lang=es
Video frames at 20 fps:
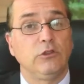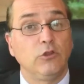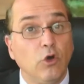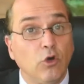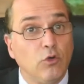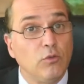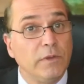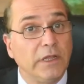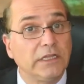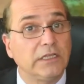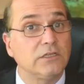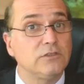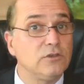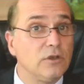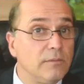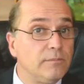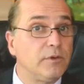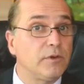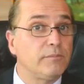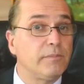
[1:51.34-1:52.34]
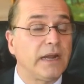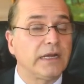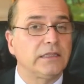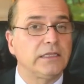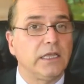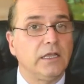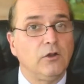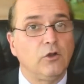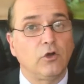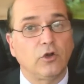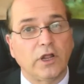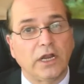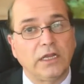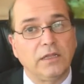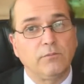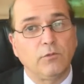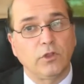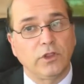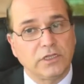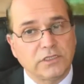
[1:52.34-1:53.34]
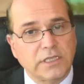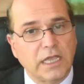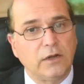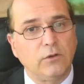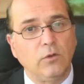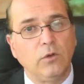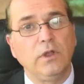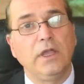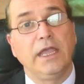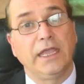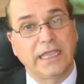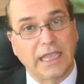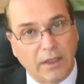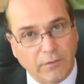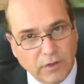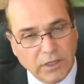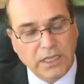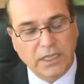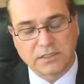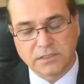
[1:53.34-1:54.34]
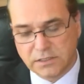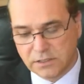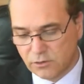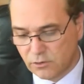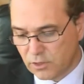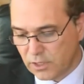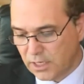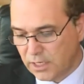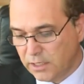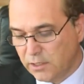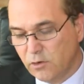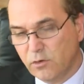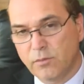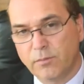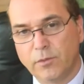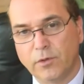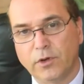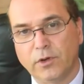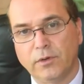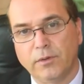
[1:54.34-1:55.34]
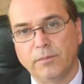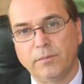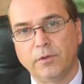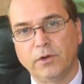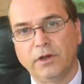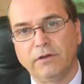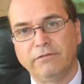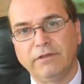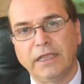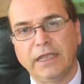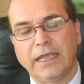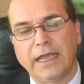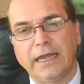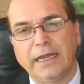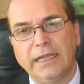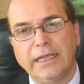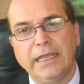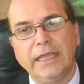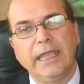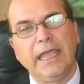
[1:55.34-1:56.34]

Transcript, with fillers: documentación por parte de los organismos de salud que habían sido requeridos por, el fiscal.